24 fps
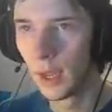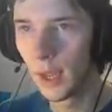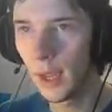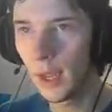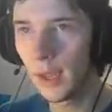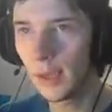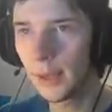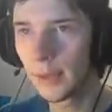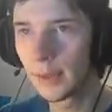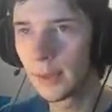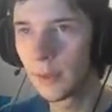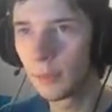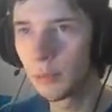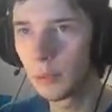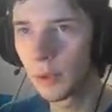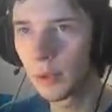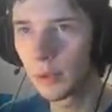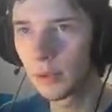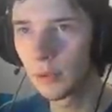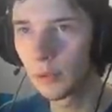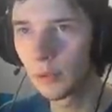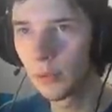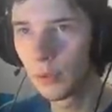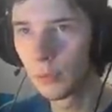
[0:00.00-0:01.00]
Ah, il y a des
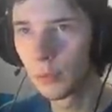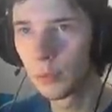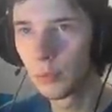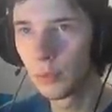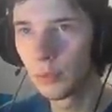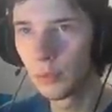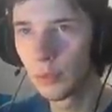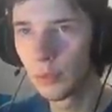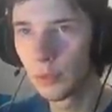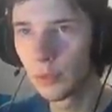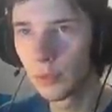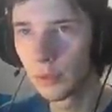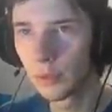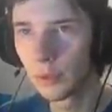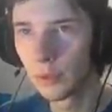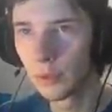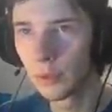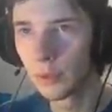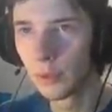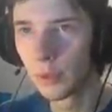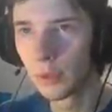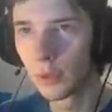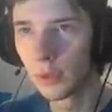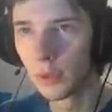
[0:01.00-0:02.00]
poissons en plus
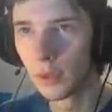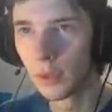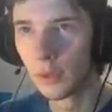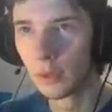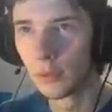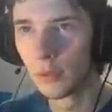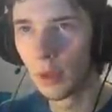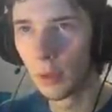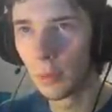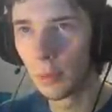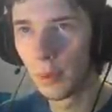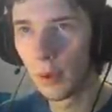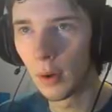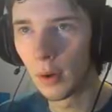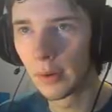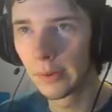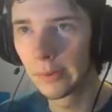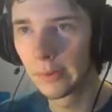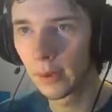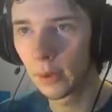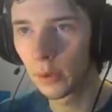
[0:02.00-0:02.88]
Non mais, en